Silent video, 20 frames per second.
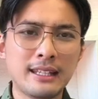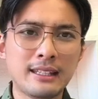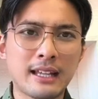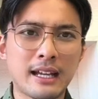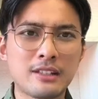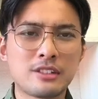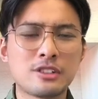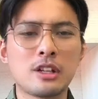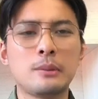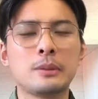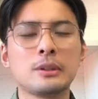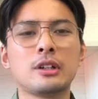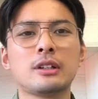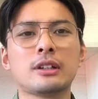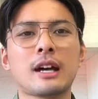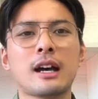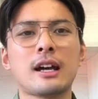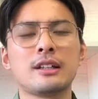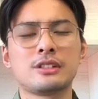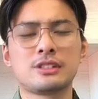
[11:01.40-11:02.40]
达照不到
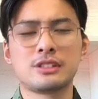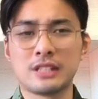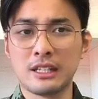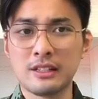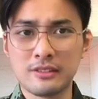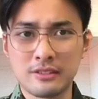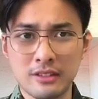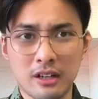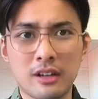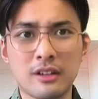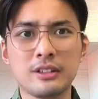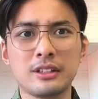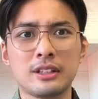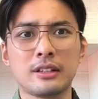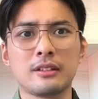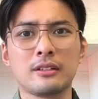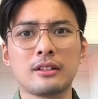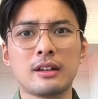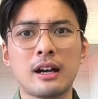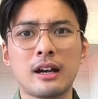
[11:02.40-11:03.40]
它，仅此而已
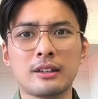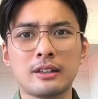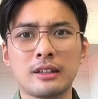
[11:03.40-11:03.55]
啊。